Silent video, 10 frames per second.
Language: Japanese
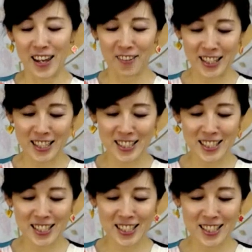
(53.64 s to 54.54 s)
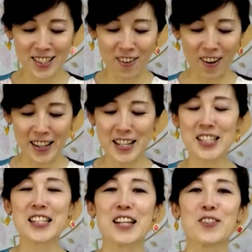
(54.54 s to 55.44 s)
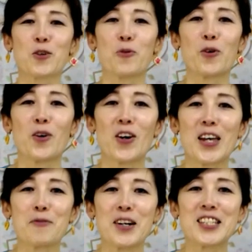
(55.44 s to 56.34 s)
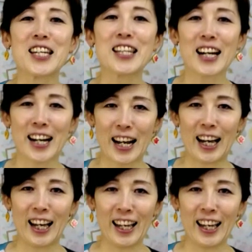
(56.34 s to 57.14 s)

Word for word: 私自身の話なんぞも交えながら、